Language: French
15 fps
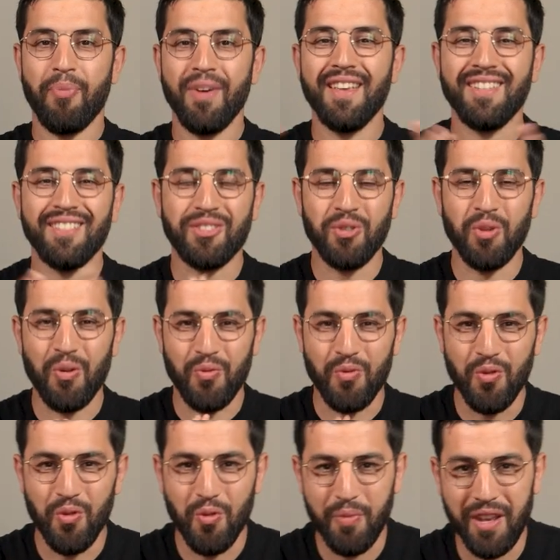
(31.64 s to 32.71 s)
P sur
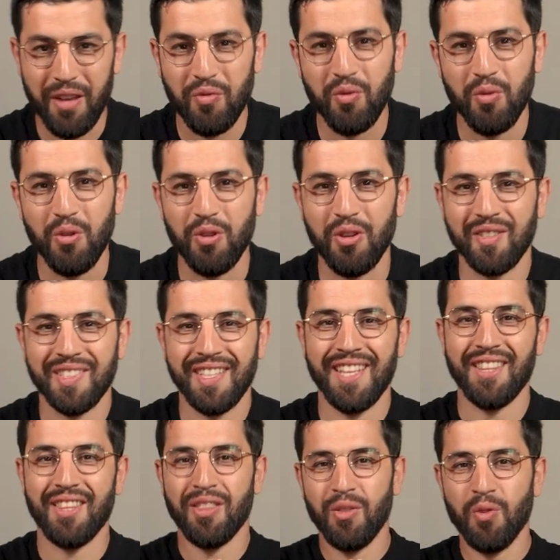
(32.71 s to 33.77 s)
vous, bienvenue dans
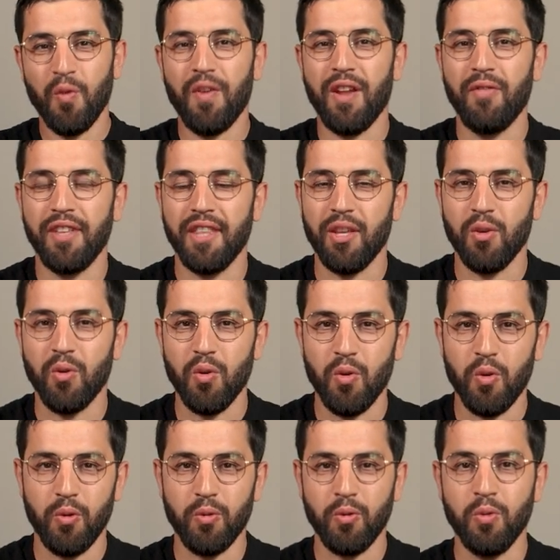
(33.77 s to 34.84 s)
cette nouvelle
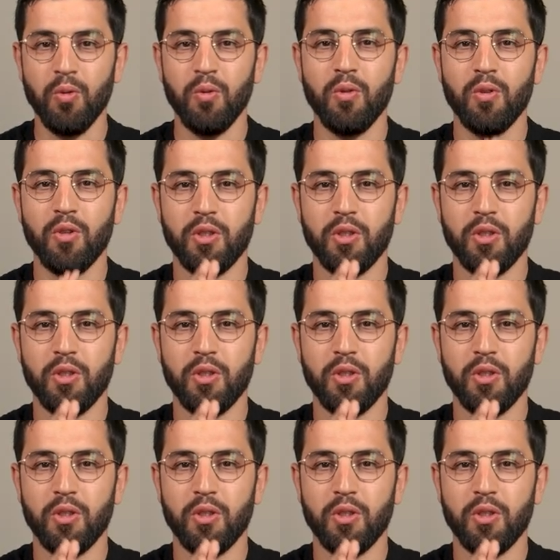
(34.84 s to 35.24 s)
vidéo où